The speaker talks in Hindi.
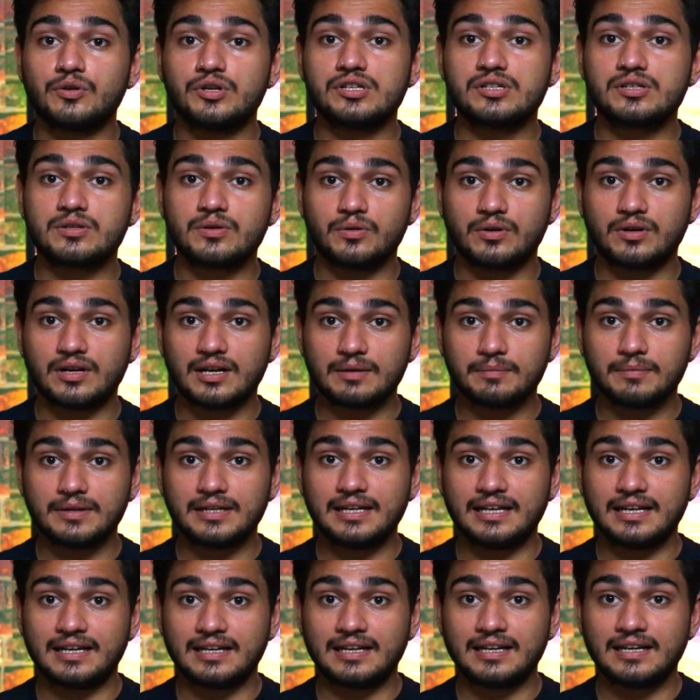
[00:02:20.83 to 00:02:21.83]
ट्विस्ट होकर
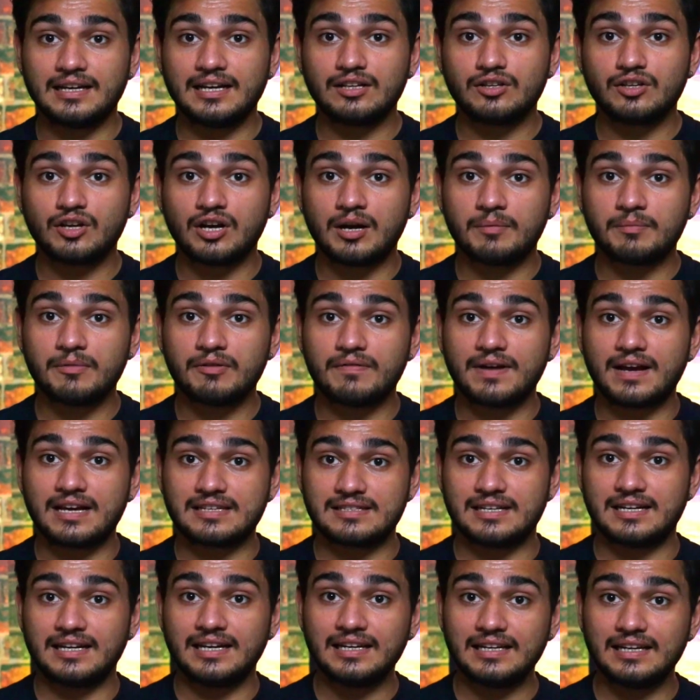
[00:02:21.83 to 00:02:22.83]
भी देखेंगे तो हमें
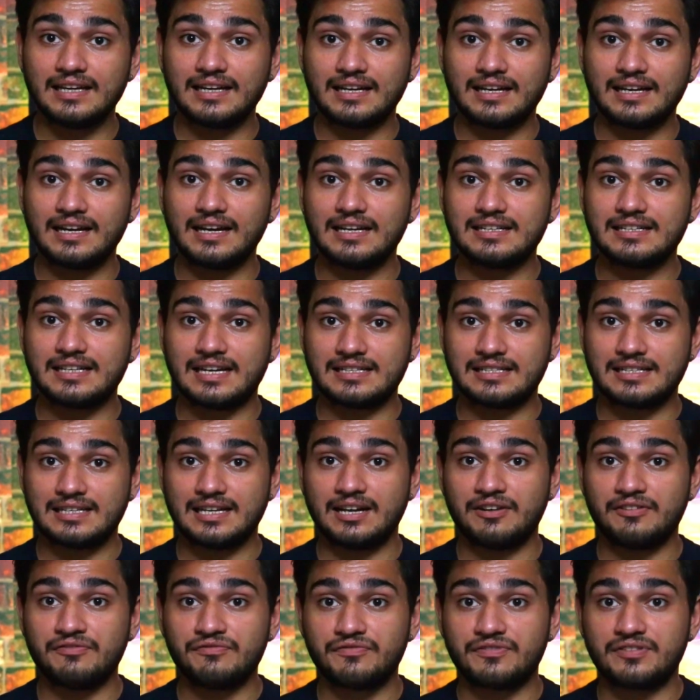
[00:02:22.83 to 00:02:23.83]
वैसा ही दिखेगा
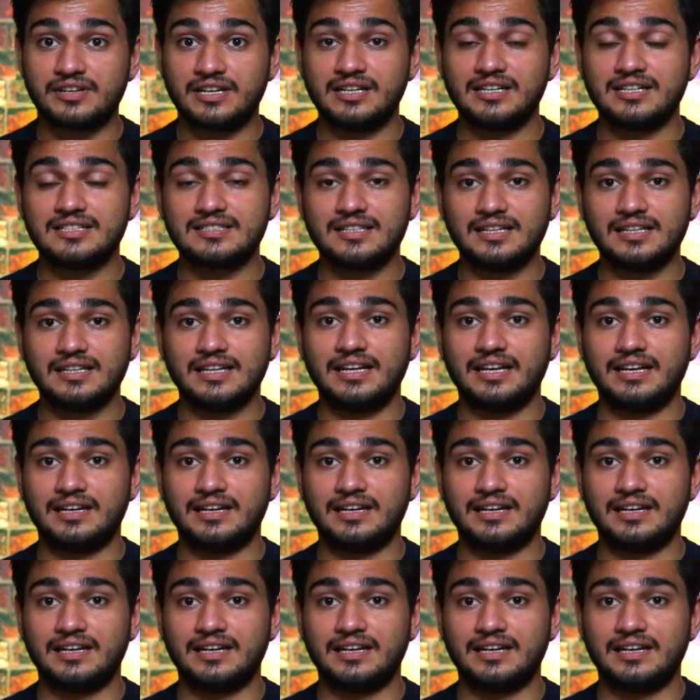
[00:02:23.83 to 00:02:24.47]
जैसे हम फ्रंट से